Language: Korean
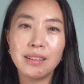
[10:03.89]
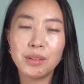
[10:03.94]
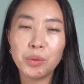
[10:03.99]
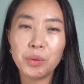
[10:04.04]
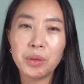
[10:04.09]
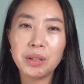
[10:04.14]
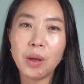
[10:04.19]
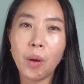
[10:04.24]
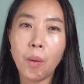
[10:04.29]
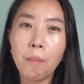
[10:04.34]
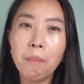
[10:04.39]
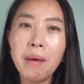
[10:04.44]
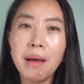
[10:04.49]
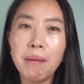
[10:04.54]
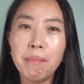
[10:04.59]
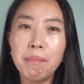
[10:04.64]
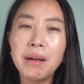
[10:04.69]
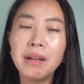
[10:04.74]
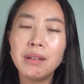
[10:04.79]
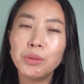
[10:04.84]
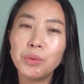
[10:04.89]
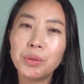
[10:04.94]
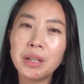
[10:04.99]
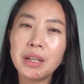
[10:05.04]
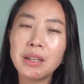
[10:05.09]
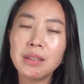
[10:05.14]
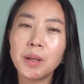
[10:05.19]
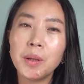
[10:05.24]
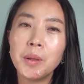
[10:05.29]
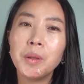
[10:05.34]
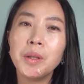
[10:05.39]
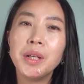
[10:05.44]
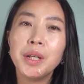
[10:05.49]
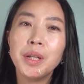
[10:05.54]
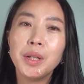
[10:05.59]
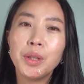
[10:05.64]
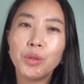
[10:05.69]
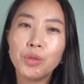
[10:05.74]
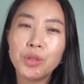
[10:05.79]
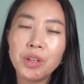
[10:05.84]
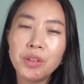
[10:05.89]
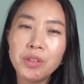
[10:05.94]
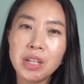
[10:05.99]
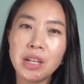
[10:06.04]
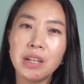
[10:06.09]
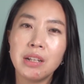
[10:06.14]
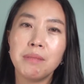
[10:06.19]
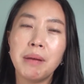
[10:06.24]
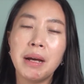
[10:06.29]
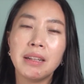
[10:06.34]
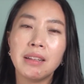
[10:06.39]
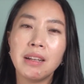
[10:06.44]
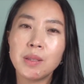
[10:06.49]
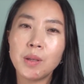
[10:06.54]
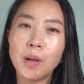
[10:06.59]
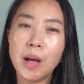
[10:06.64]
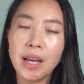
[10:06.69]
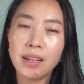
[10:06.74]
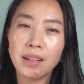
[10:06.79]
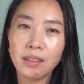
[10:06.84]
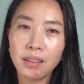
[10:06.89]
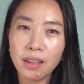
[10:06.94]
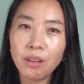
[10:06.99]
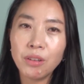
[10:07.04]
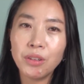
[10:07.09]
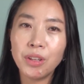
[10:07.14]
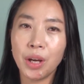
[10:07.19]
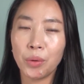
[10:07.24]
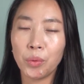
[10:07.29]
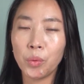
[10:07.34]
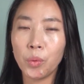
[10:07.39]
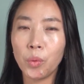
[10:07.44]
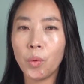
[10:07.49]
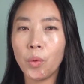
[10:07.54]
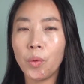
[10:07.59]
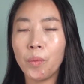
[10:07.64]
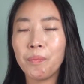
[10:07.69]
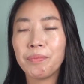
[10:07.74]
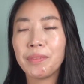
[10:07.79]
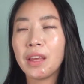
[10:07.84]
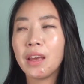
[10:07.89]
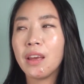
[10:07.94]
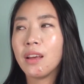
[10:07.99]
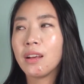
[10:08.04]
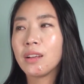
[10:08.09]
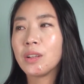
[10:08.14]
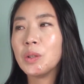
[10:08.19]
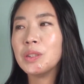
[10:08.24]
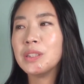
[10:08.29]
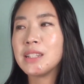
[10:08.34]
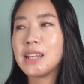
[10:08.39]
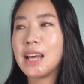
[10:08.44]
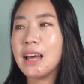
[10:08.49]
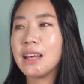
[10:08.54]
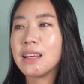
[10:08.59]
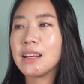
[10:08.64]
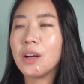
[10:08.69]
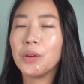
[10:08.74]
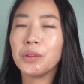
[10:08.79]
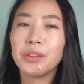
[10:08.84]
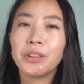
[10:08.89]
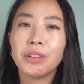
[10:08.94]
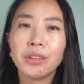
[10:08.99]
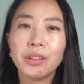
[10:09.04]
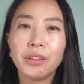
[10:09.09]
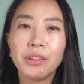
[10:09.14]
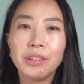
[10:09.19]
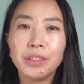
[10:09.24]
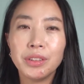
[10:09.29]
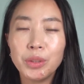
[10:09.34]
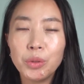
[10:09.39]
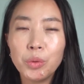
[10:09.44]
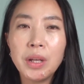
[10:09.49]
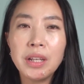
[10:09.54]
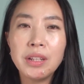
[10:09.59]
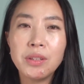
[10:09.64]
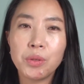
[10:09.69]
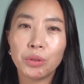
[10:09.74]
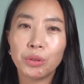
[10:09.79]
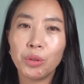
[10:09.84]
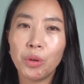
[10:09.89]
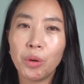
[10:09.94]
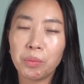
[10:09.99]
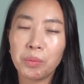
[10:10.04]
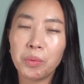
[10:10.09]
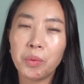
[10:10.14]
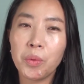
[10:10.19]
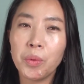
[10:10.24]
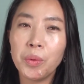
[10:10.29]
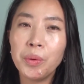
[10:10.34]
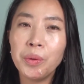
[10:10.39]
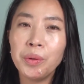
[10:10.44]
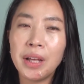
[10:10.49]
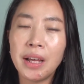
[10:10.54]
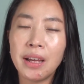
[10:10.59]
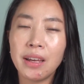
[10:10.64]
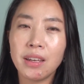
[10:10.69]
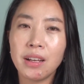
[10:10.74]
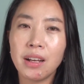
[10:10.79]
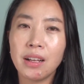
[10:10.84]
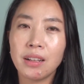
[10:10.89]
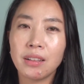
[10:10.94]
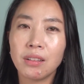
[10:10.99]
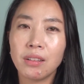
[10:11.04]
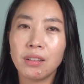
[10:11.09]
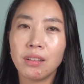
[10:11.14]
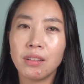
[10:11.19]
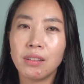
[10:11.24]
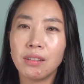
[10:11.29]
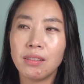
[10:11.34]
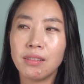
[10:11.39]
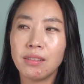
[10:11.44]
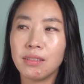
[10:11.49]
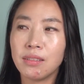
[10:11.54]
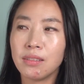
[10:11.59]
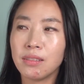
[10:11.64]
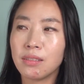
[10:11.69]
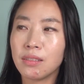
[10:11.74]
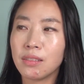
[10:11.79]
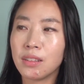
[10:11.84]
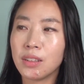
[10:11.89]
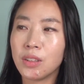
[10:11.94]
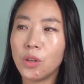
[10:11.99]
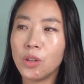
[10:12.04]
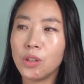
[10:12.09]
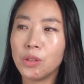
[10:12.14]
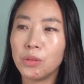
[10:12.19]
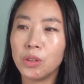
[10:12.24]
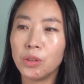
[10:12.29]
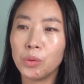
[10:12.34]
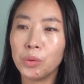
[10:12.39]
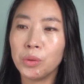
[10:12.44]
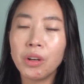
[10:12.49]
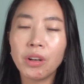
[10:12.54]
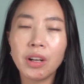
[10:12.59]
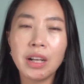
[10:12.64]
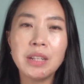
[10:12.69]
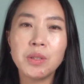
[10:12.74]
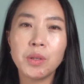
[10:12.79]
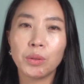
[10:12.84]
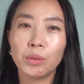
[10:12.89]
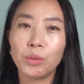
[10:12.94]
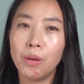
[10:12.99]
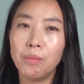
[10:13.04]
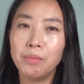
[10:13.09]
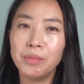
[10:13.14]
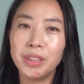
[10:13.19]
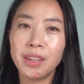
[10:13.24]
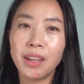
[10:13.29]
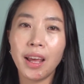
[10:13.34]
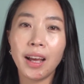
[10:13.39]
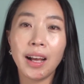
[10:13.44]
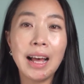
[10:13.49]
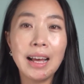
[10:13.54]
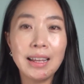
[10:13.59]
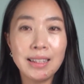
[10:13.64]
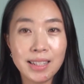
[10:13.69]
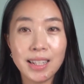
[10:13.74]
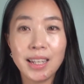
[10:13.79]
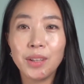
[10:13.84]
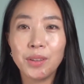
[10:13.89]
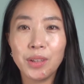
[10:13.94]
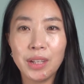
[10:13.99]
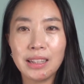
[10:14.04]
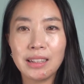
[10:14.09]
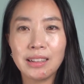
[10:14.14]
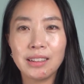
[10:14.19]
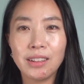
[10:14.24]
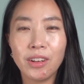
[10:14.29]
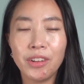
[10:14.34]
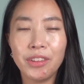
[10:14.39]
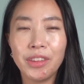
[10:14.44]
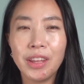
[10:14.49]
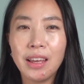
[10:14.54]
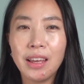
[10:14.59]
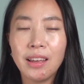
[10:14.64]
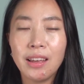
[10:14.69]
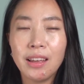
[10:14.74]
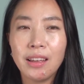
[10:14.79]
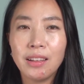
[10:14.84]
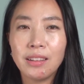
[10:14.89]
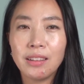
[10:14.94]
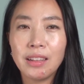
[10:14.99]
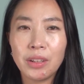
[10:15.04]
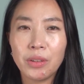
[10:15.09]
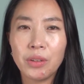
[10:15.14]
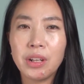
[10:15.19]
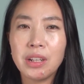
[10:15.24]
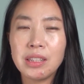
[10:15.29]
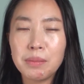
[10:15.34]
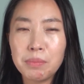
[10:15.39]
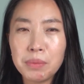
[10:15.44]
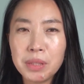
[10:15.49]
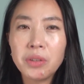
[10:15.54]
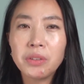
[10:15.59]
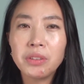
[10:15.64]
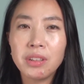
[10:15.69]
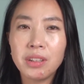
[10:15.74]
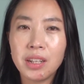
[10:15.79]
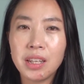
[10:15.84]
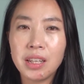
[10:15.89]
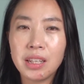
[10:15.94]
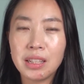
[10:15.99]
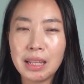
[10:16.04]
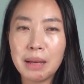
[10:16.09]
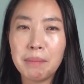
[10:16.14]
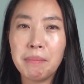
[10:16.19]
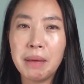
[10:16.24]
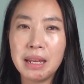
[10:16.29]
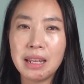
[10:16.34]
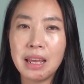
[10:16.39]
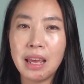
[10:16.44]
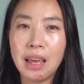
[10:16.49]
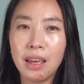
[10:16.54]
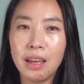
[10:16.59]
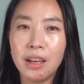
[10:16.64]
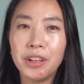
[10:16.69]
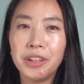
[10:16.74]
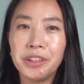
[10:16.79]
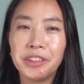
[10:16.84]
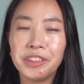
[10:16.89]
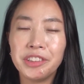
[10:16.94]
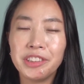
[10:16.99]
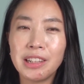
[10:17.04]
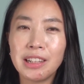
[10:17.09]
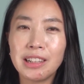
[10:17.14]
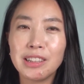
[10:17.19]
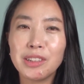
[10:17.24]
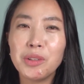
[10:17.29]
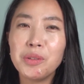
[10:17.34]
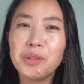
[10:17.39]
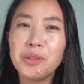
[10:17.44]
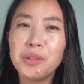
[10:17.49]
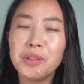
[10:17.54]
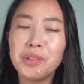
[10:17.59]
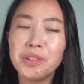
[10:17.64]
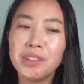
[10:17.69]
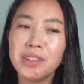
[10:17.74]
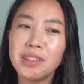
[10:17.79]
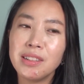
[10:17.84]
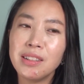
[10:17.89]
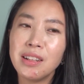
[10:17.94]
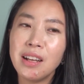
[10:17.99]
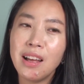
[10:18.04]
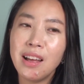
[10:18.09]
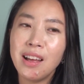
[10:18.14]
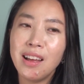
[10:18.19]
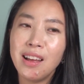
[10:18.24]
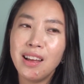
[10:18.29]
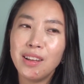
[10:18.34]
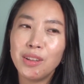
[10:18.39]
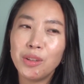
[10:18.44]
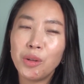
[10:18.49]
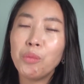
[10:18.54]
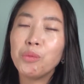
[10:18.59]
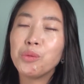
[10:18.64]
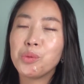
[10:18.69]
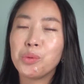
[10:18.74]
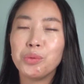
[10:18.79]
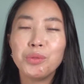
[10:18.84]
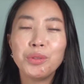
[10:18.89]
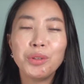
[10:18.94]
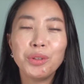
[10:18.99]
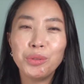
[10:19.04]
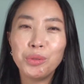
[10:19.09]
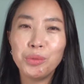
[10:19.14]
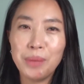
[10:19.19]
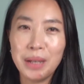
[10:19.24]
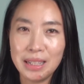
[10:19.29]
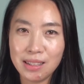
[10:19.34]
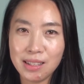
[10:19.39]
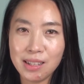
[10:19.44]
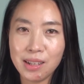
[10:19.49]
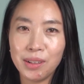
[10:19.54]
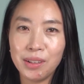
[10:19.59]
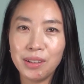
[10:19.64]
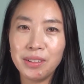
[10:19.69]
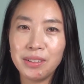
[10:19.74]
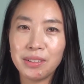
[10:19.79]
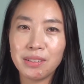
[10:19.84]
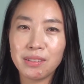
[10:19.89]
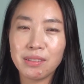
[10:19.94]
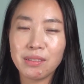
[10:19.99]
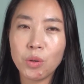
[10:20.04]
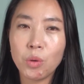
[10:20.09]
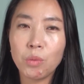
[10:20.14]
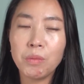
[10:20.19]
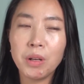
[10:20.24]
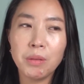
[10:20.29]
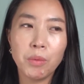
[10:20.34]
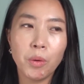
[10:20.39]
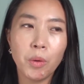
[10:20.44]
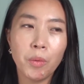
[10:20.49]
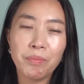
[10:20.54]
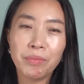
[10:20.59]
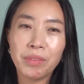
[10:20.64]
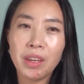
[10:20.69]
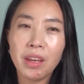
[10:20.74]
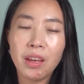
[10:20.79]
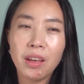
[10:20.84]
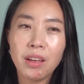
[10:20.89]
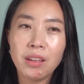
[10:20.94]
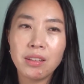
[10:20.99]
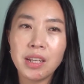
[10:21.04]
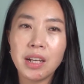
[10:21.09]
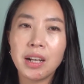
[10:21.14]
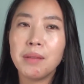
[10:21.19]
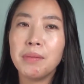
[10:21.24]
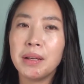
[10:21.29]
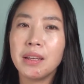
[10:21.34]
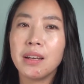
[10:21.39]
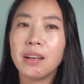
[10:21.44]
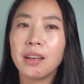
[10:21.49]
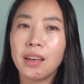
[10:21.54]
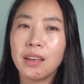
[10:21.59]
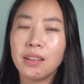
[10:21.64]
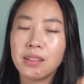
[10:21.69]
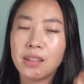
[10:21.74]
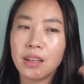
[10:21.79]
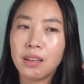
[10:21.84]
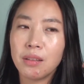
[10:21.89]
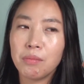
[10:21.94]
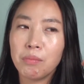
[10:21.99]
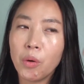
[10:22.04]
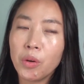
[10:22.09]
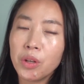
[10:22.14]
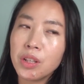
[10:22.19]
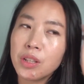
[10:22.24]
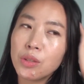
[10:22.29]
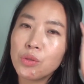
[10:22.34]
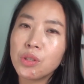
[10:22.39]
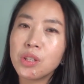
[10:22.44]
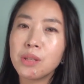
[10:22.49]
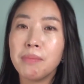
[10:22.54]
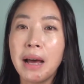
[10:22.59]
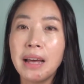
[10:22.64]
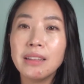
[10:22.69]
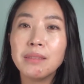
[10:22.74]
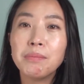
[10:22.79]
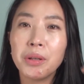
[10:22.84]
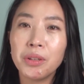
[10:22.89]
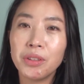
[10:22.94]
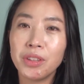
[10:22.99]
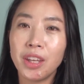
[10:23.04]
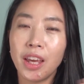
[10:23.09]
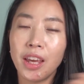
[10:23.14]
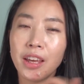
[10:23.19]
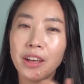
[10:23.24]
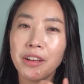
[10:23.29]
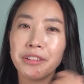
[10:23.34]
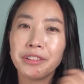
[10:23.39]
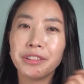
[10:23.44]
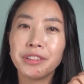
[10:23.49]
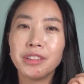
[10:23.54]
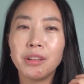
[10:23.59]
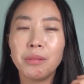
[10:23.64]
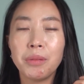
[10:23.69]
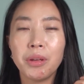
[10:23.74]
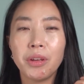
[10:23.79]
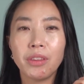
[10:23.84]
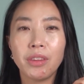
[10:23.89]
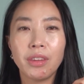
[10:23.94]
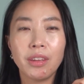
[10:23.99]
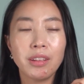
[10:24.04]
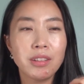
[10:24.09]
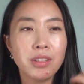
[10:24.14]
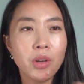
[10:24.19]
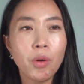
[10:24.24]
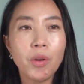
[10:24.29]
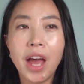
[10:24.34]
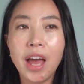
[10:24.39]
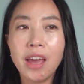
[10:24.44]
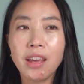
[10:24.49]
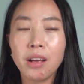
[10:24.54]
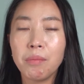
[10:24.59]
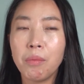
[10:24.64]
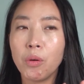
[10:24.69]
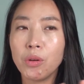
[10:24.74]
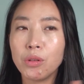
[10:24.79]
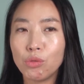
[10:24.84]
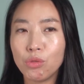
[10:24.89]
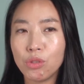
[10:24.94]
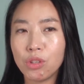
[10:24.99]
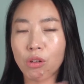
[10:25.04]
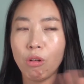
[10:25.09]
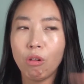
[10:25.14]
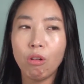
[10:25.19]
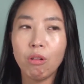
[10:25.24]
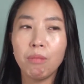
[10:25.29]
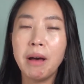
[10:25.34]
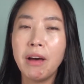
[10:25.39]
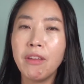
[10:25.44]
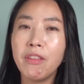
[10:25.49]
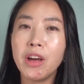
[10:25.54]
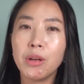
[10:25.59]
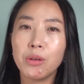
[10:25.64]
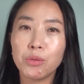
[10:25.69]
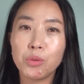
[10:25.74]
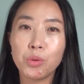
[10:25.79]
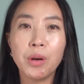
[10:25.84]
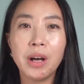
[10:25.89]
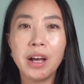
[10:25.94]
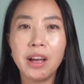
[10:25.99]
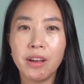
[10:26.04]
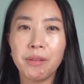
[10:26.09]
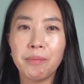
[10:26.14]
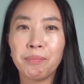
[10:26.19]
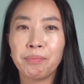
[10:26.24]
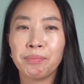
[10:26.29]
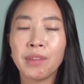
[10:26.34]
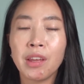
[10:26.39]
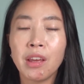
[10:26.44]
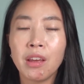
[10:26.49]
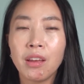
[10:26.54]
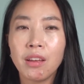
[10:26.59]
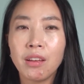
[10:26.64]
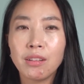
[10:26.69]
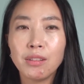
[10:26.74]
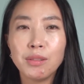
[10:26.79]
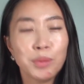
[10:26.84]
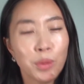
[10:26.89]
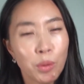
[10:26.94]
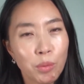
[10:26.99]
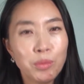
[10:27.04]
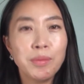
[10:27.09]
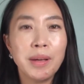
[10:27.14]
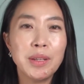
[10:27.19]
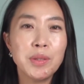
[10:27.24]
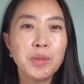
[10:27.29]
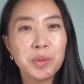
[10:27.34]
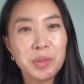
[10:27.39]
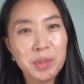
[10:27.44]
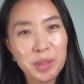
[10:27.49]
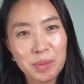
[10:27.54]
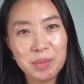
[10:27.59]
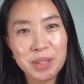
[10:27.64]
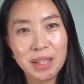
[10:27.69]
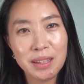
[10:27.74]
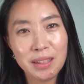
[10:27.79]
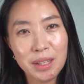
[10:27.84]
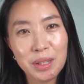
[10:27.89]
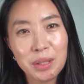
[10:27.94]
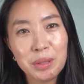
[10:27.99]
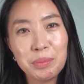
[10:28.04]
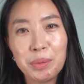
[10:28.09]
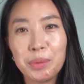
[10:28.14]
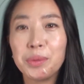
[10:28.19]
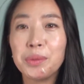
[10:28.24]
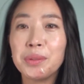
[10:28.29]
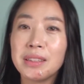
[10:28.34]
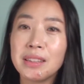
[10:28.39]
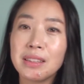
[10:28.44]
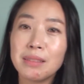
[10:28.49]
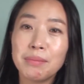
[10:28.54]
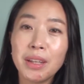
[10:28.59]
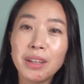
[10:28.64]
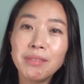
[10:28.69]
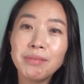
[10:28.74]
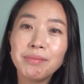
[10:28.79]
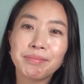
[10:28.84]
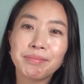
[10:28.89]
통해서 엄마 아빠를 통해서 유전자를 받아서 아이가 태어나고 그건 이제 아이가 어떤 걸 의도한 적도 없고 아이가 어 그걸 노력한 적도 없는데 가지게 되는 그런 당연한 습성들이 있단 말이에요. 근데 그것을 너무 좋은 것도 많죠. 정말 뭐 제가 만약에 이제 머리 수치 많은 편이에요. 그러면 저희 아이가 머리 수치 어, 많아요. 좋아요. 그럼 너무 만족스럽잖아요. 보고 있으면.